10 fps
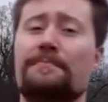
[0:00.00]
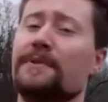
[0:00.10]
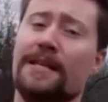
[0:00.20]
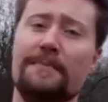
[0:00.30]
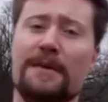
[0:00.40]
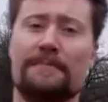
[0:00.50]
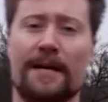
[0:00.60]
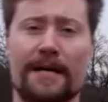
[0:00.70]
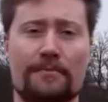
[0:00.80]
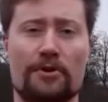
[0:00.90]
beliebigen
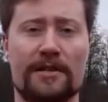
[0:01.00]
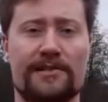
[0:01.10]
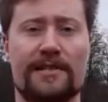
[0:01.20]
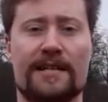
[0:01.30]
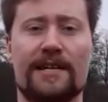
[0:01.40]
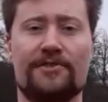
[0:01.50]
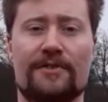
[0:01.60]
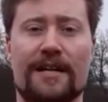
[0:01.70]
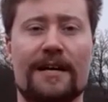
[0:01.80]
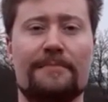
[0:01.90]
Ball, möglichst nicht allzu
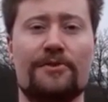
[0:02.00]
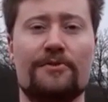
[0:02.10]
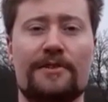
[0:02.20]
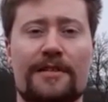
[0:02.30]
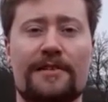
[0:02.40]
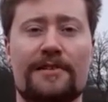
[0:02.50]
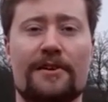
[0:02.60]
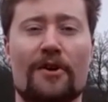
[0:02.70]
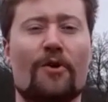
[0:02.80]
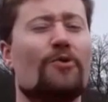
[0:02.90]
klein, benötigt
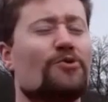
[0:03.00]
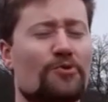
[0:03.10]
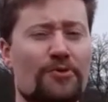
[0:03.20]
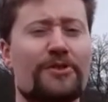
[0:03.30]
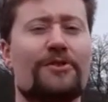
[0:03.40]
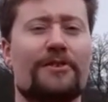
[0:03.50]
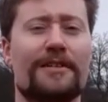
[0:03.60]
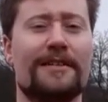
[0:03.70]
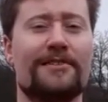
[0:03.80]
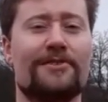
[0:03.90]
und gute
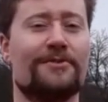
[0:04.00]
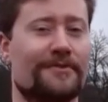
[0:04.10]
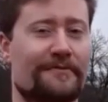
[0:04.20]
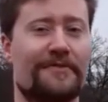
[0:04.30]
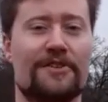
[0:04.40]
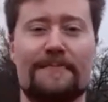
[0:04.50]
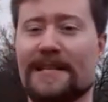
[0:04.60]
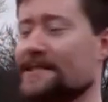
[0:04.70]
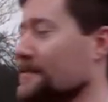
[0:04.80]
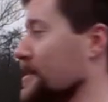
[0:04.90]
Koordination. Viel Spaß
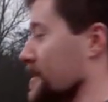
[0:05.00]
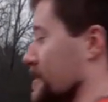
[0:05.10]
dabei!